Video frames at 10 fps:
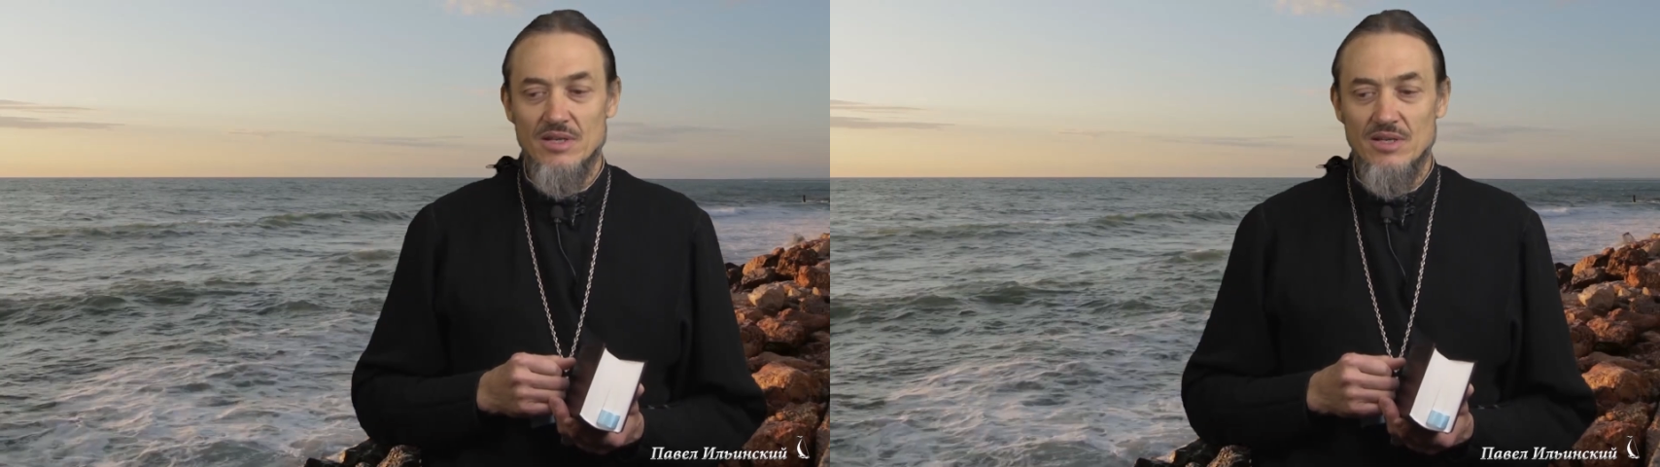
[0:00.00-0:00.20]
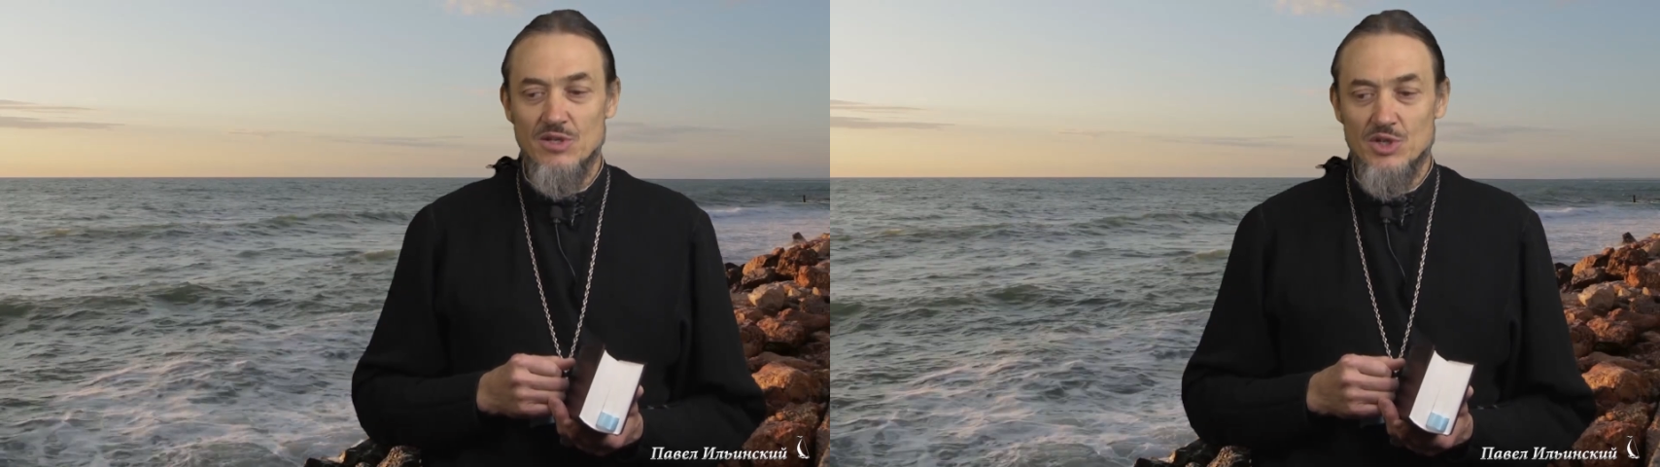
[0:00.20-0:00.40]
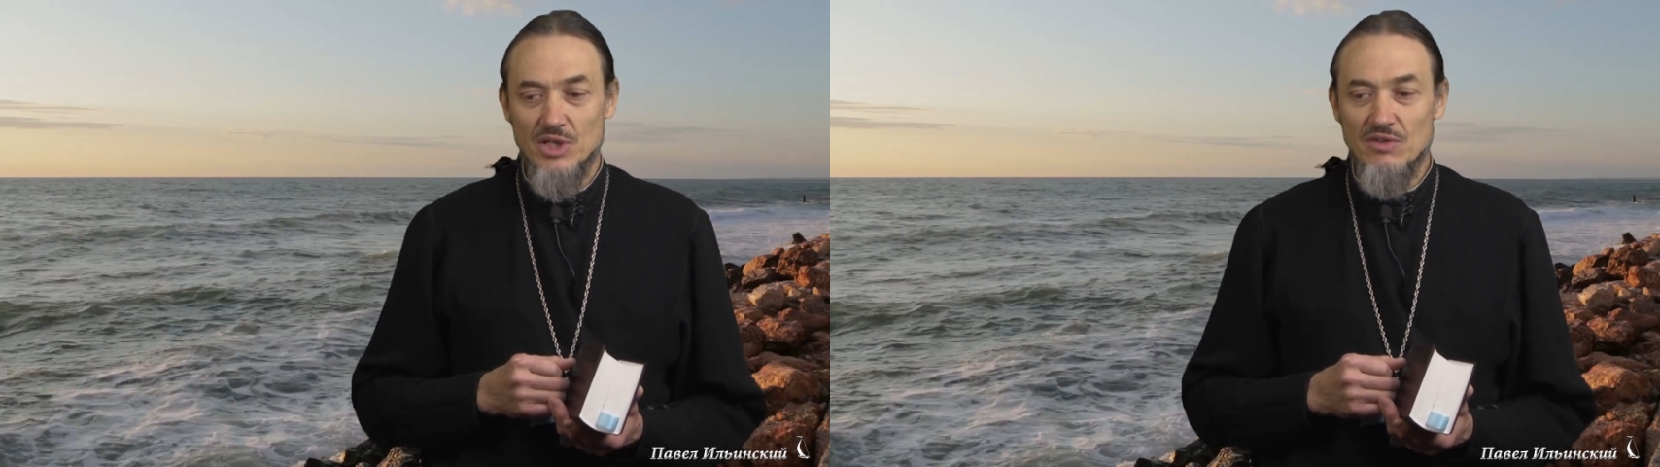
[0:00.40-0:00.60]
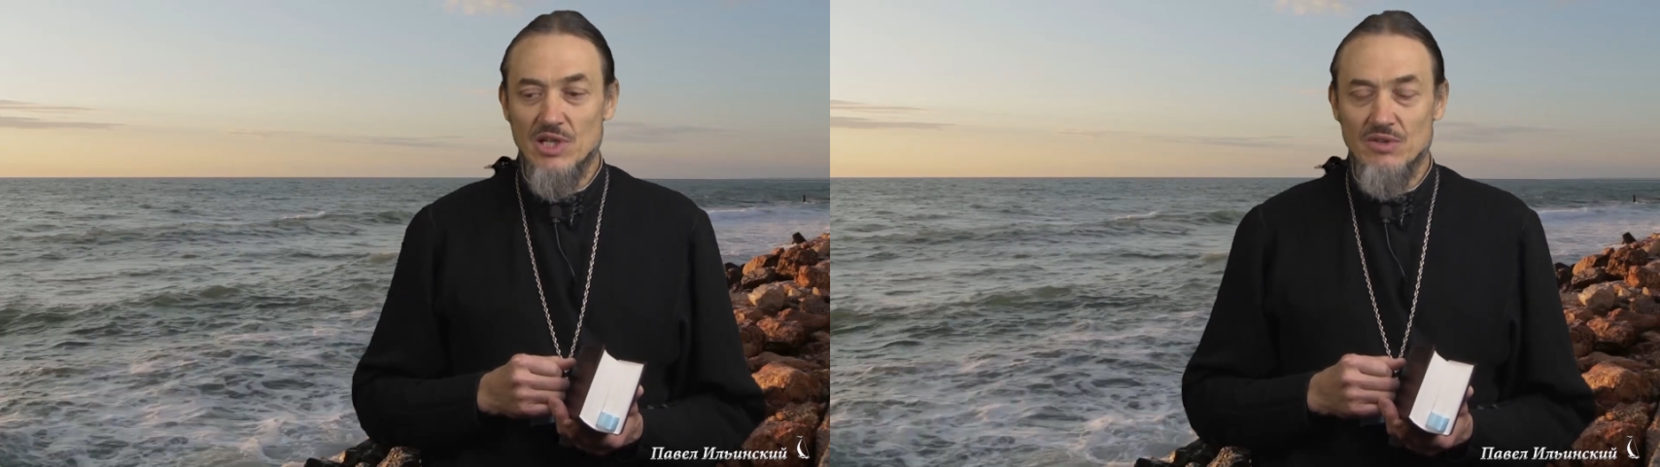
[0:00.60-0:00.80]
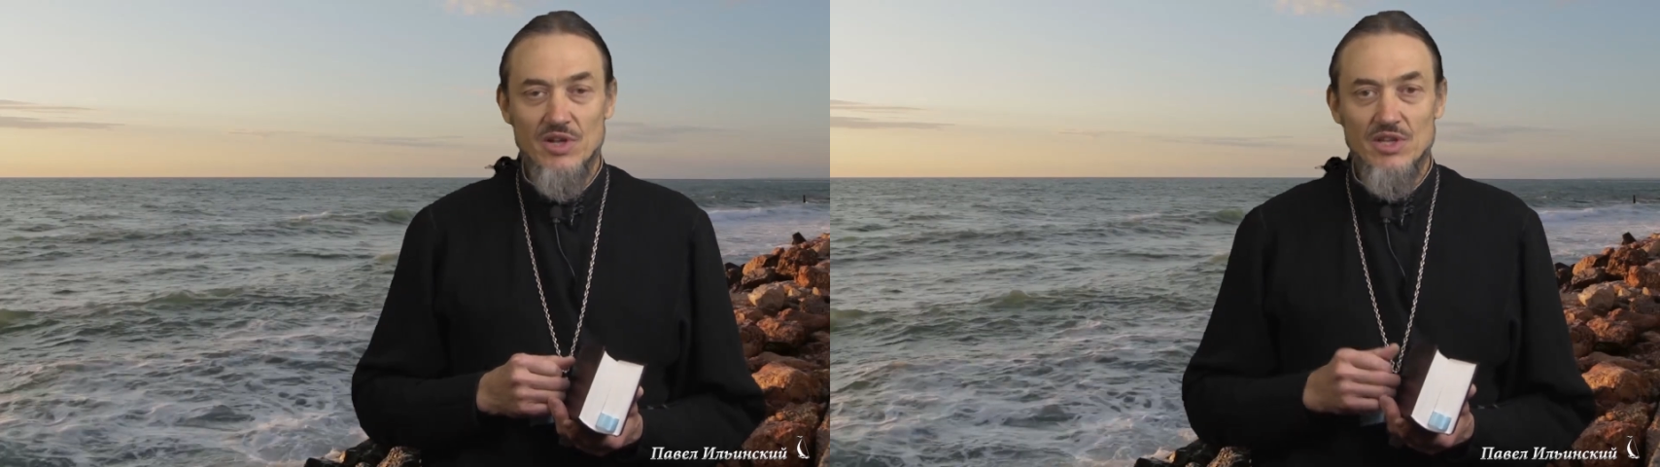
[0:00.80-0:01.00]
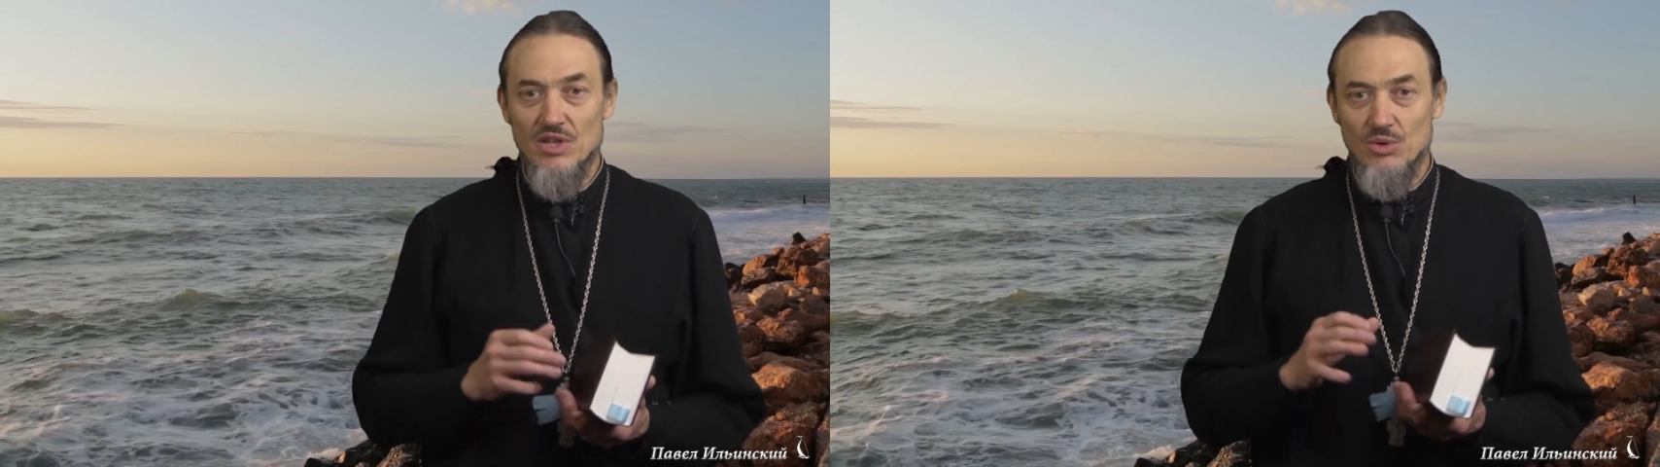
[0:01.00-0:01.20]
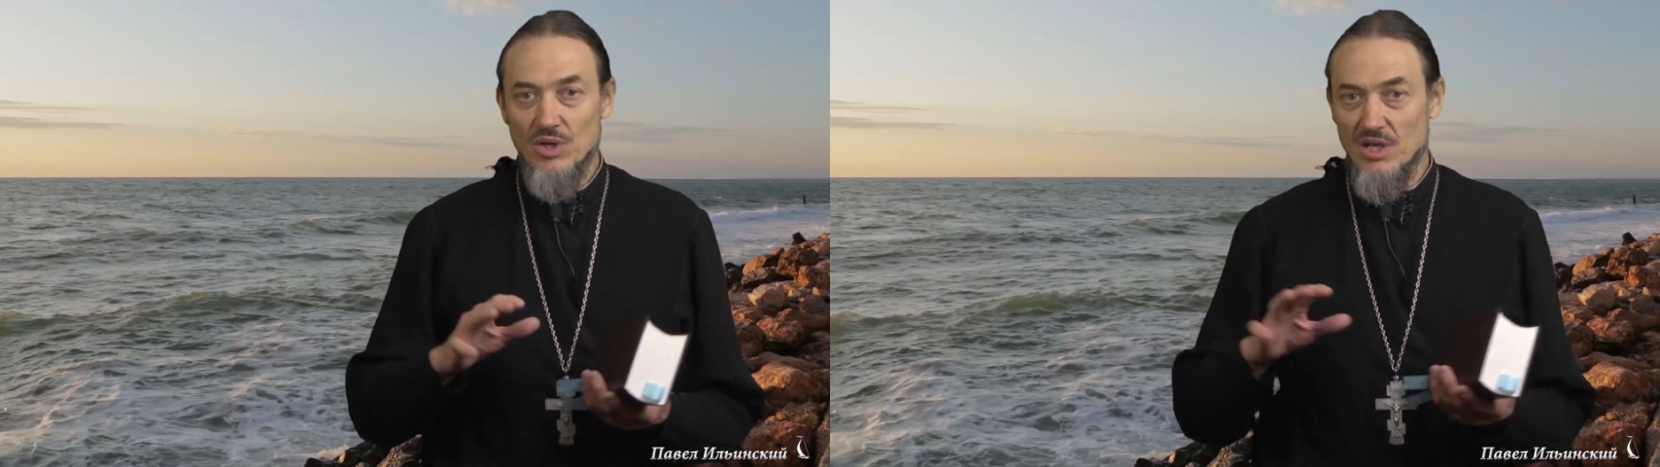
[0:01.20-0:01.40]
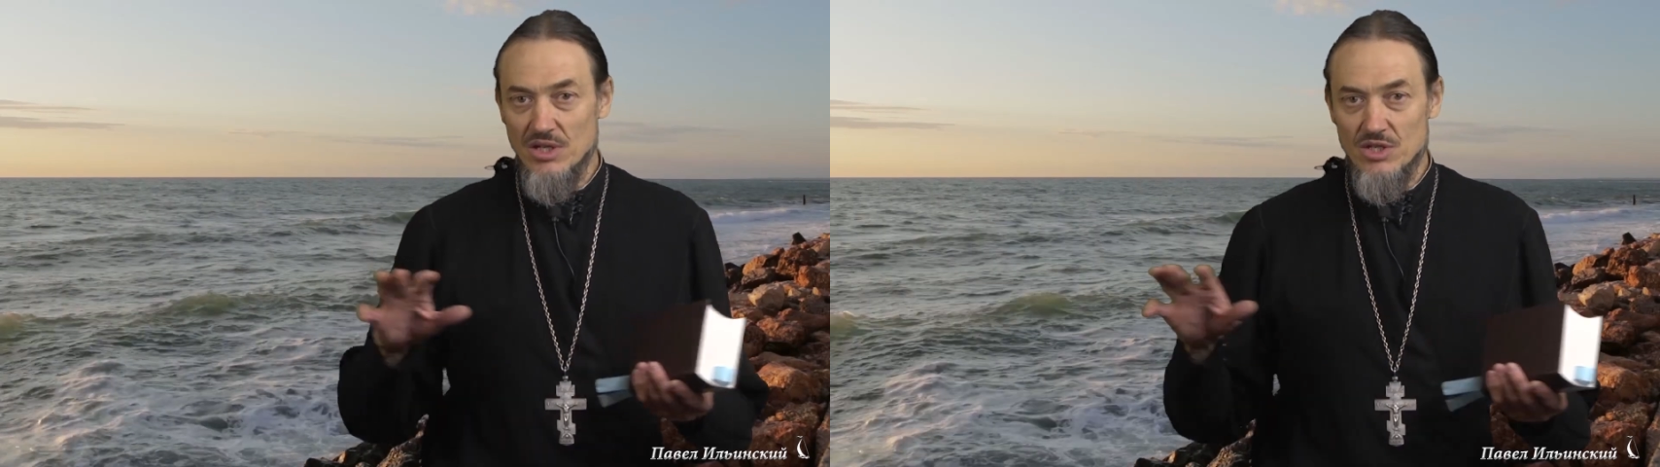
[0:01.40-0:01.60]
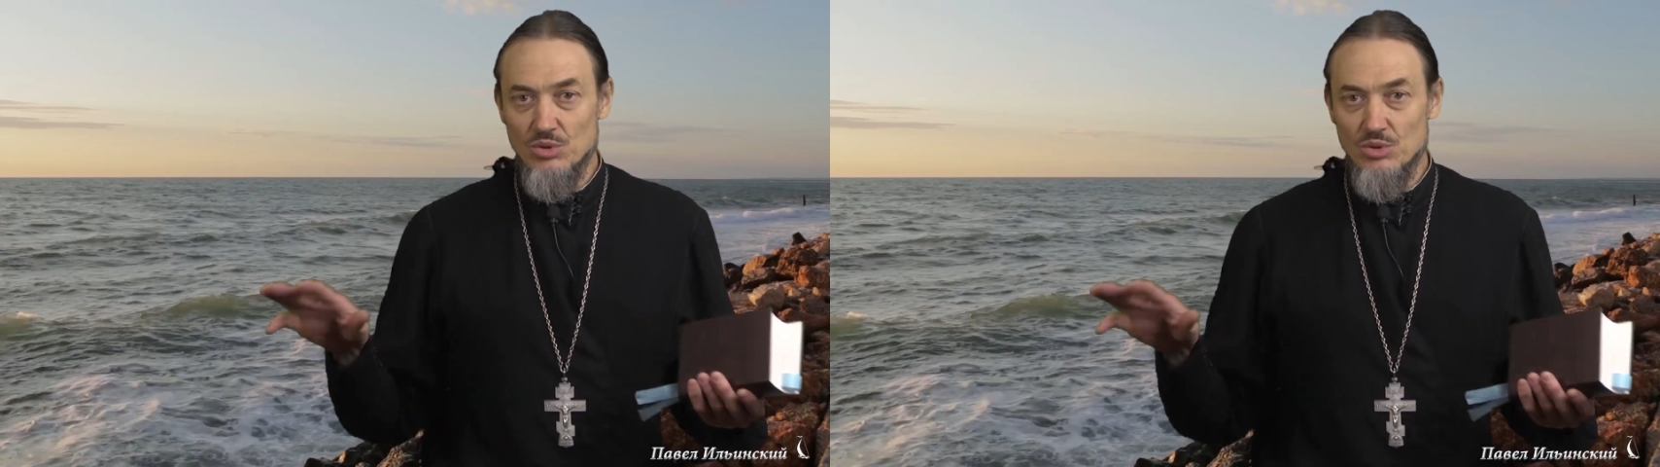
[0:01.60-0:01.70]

И человек творит не только